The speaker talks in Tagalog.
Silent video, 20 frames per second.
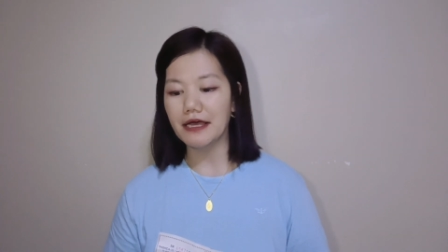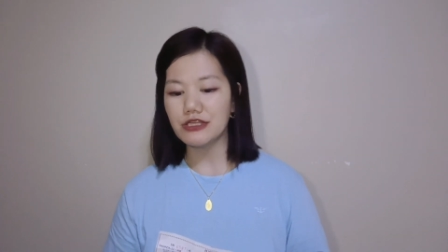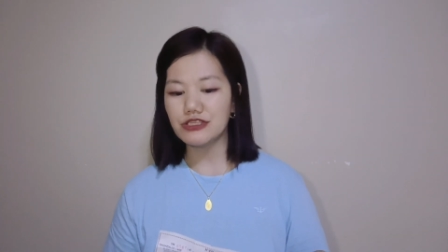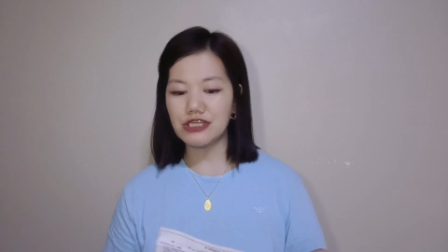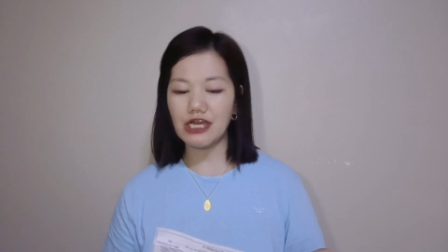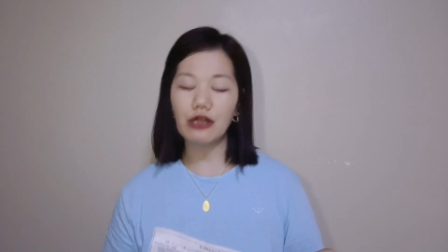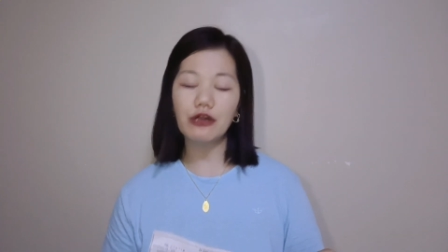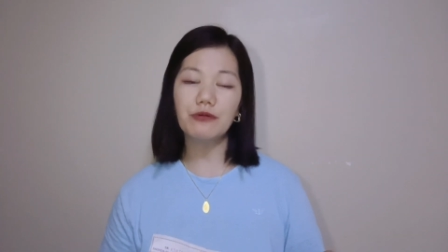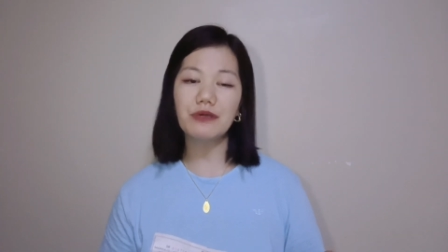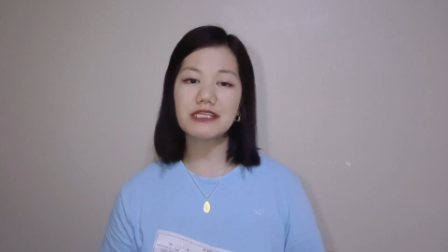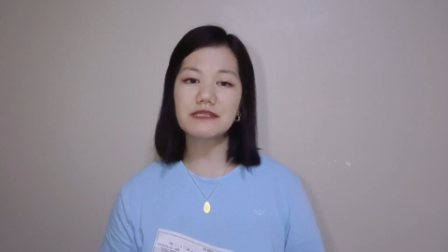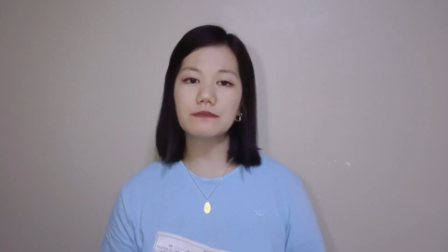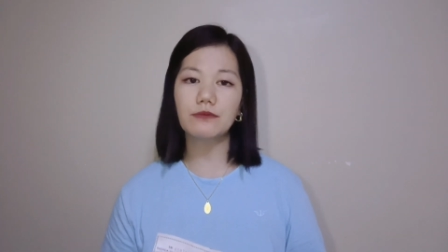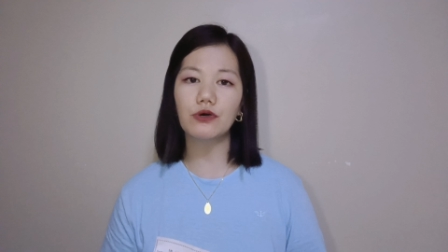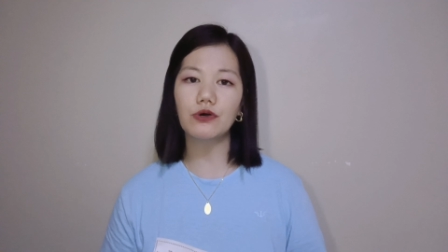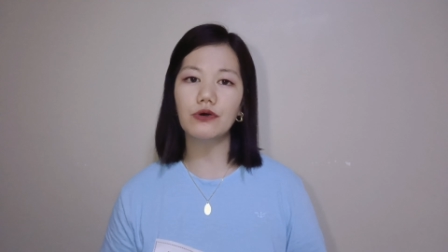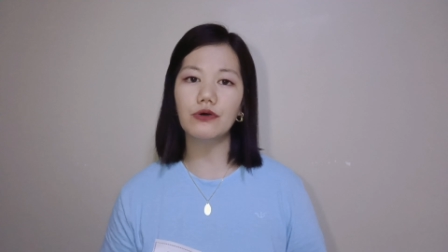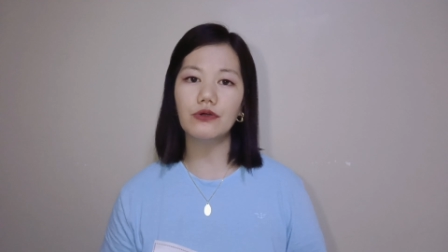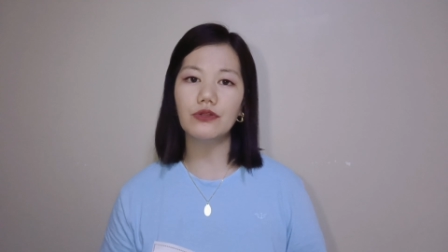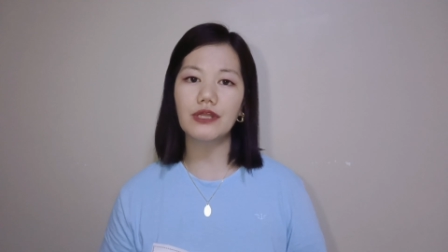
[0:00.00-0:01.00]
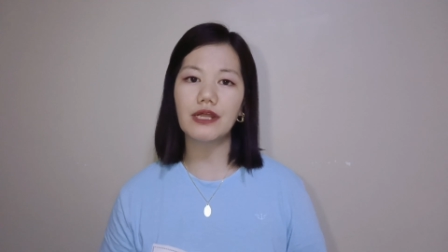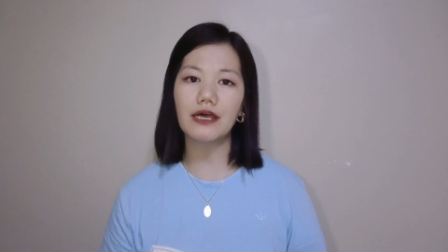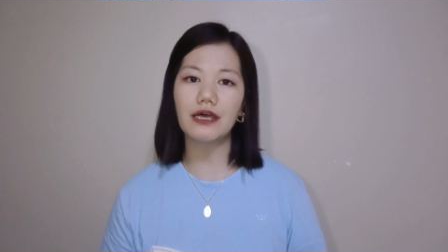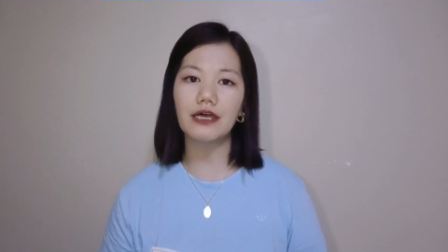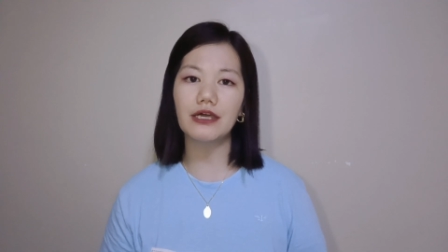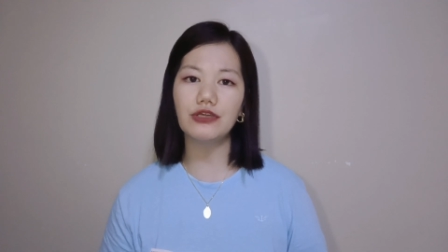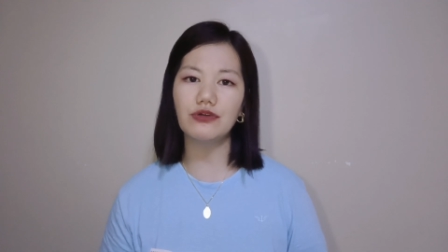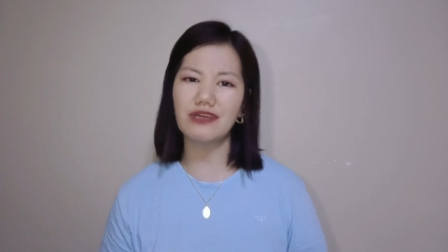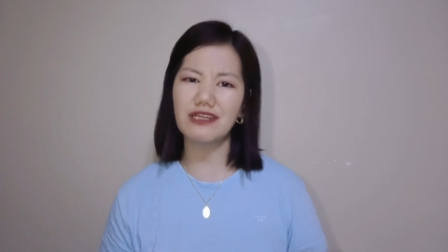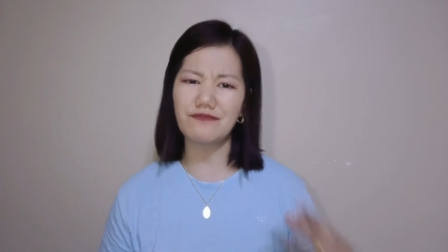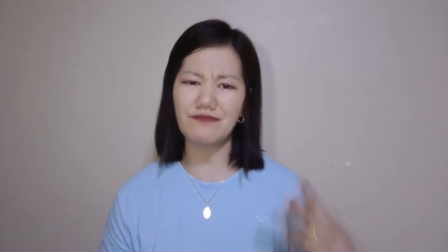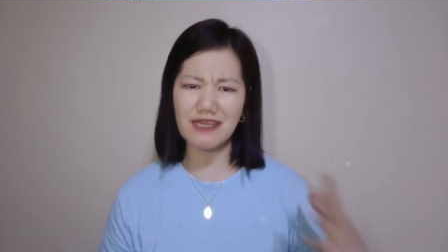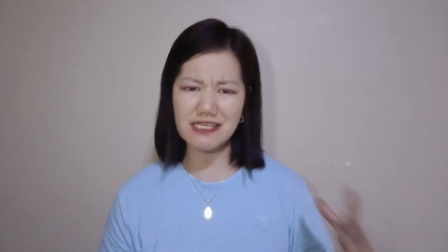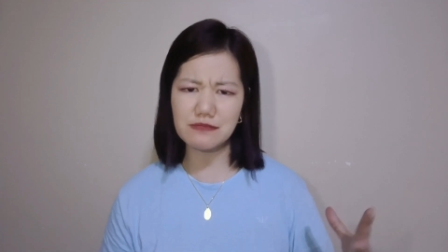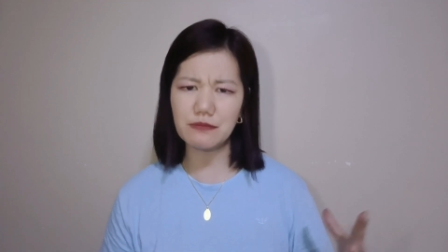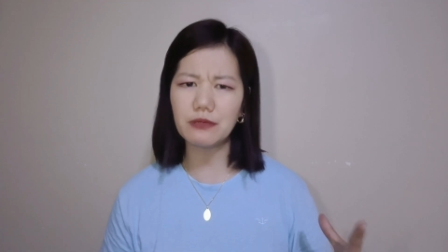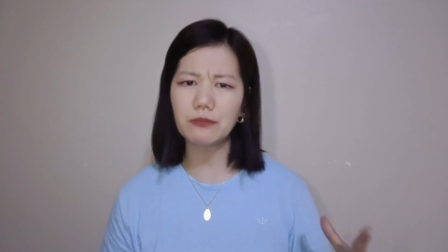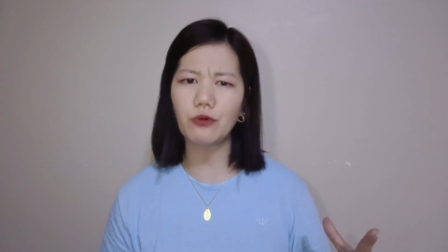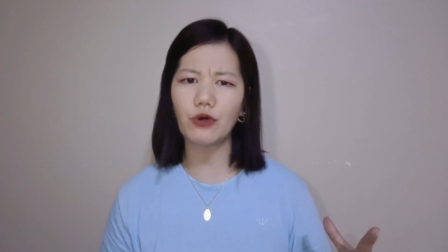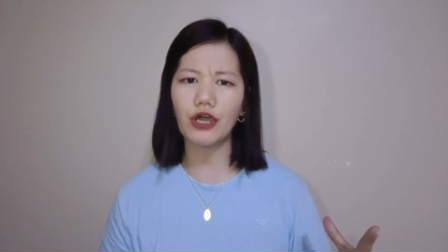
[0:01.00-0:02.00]
jewelries mo na yung
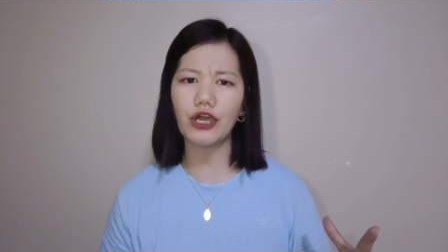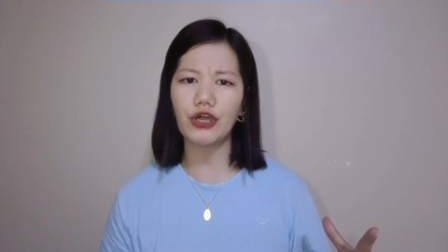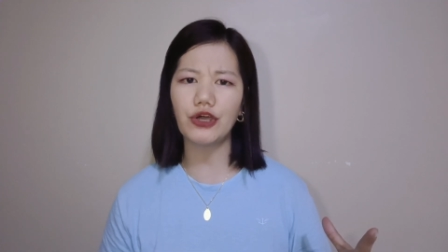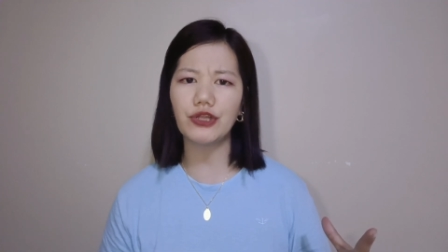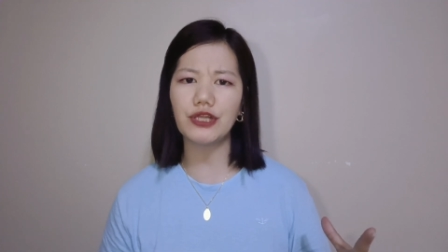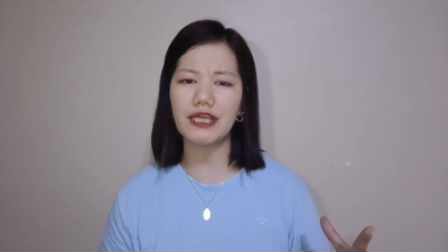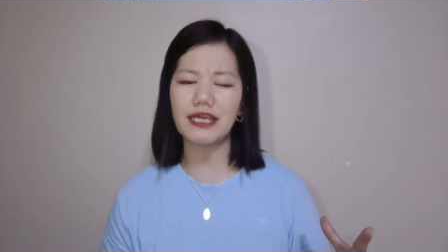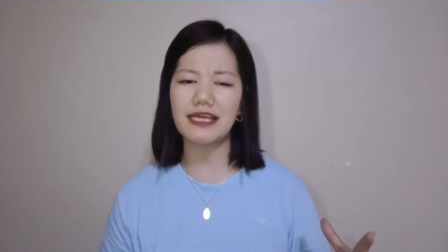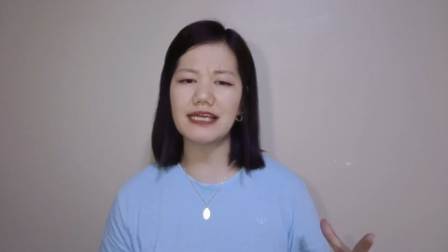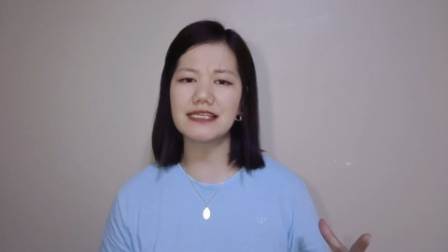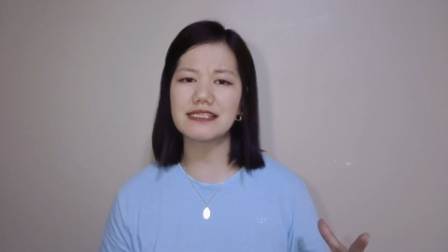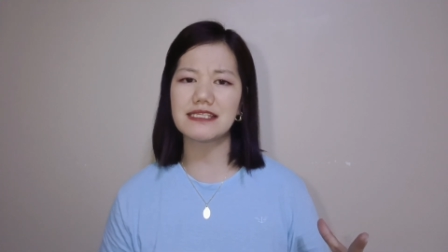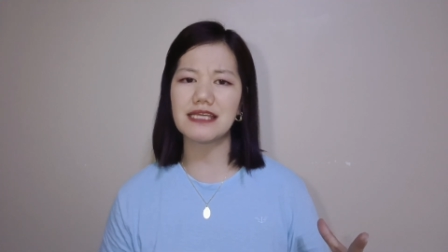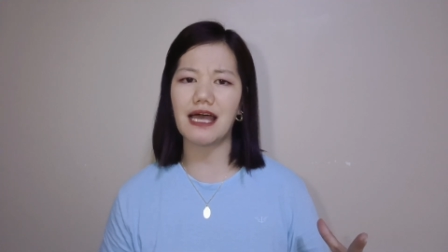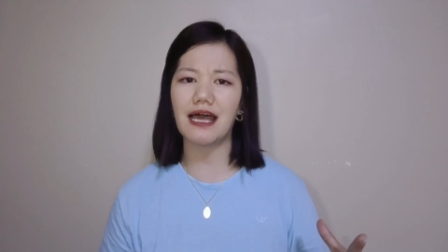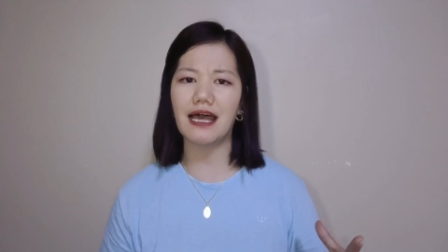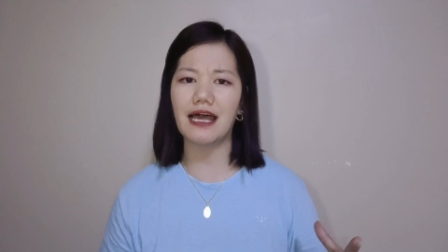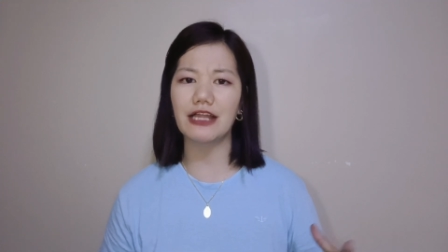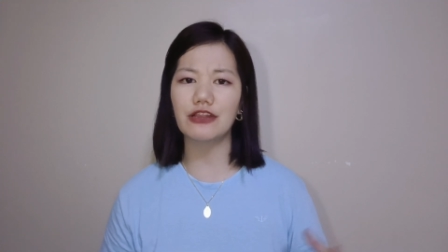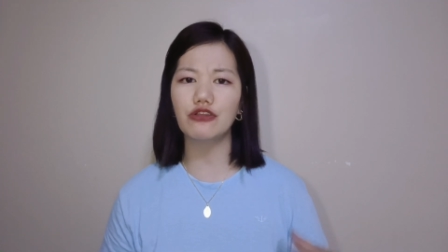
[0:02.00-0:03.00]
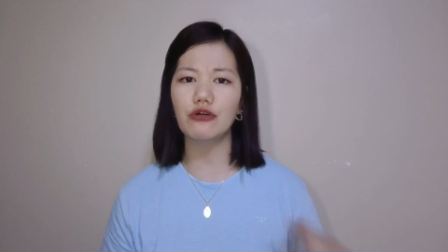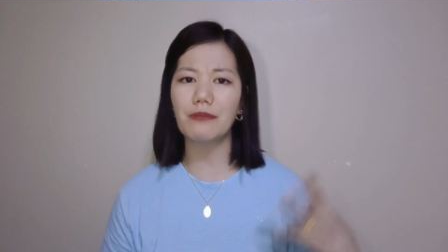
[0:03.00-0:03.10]
investment mo ngayon is uh,